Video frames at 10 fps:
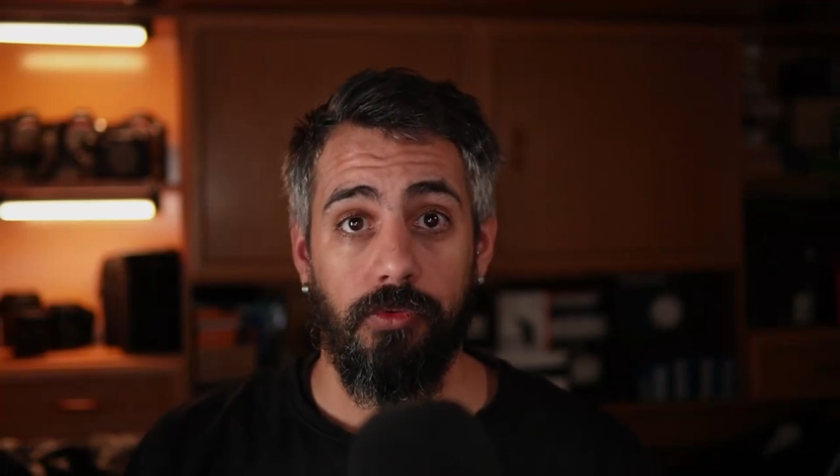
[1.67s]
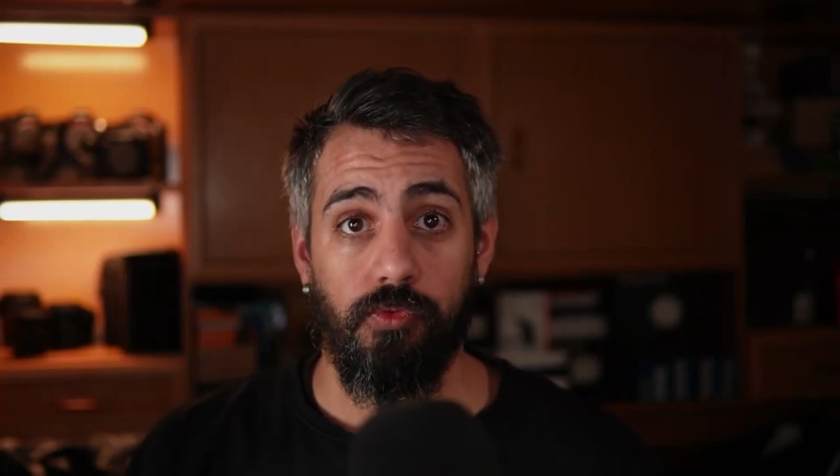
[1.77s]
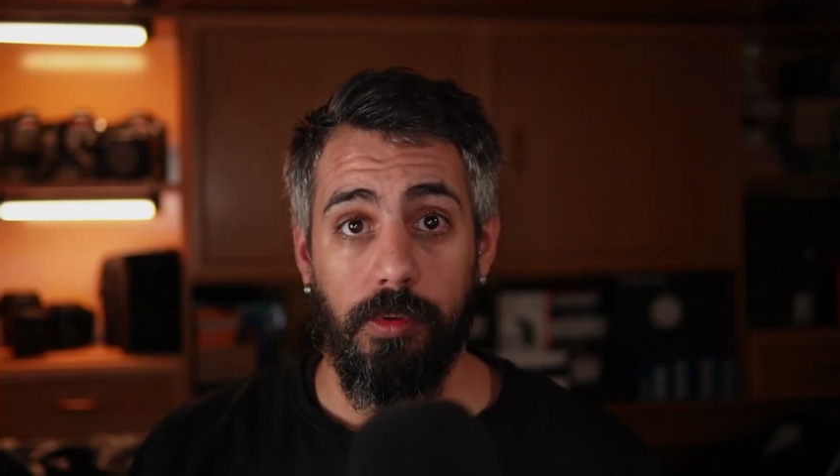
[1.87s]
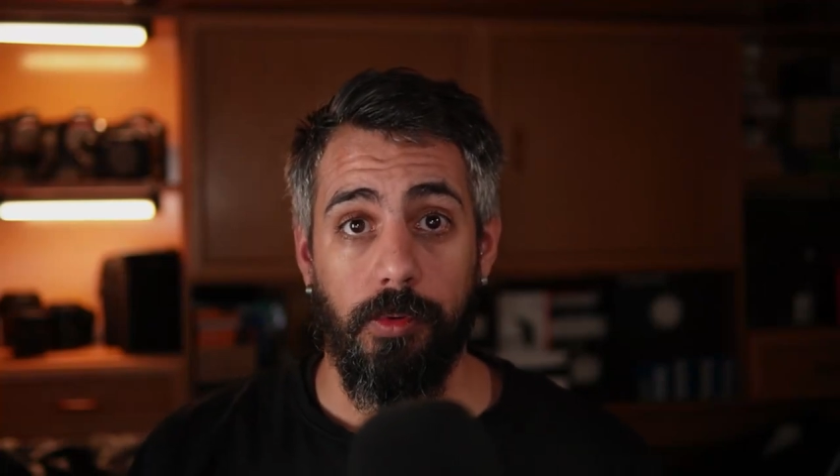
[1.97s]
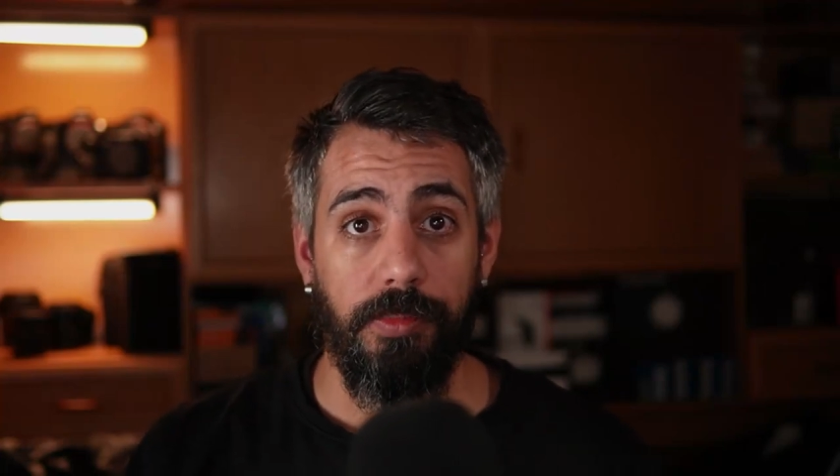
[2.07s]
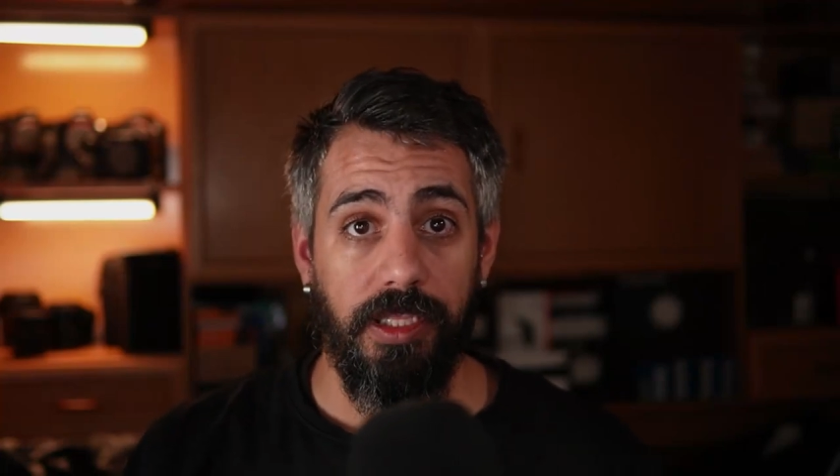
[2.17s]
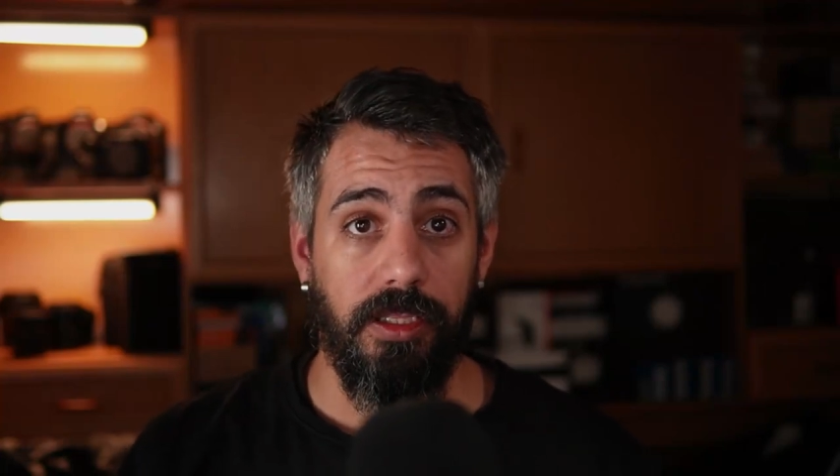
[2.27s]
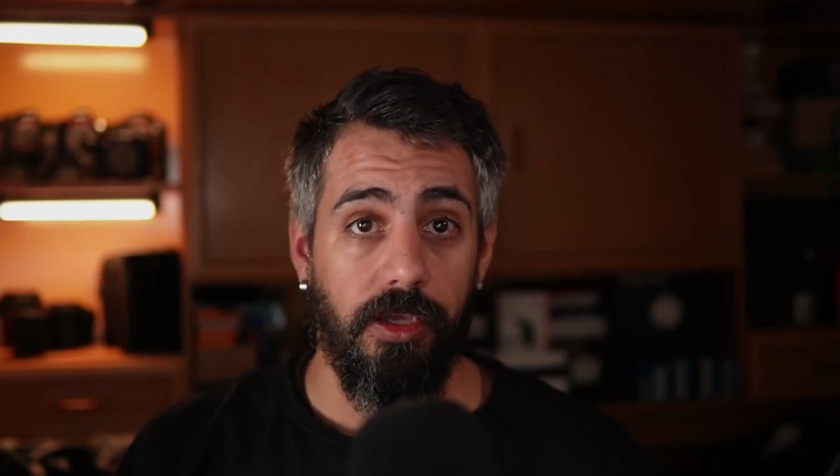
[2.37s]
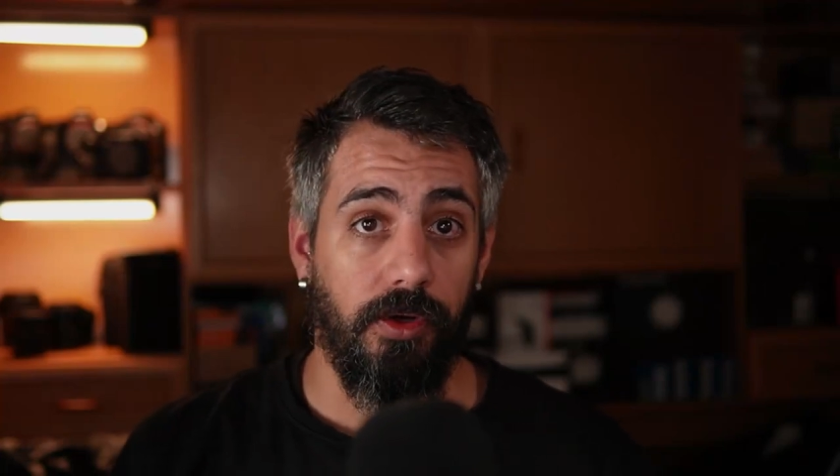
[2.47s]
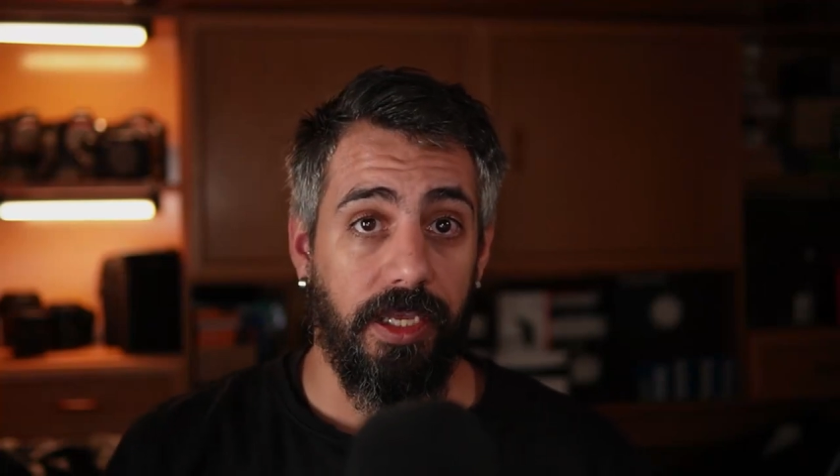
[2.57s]
a un nuevo
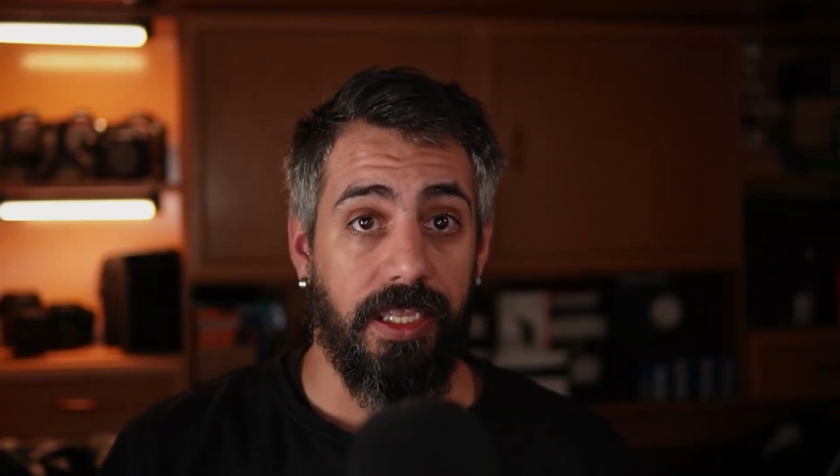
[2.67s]
vídeo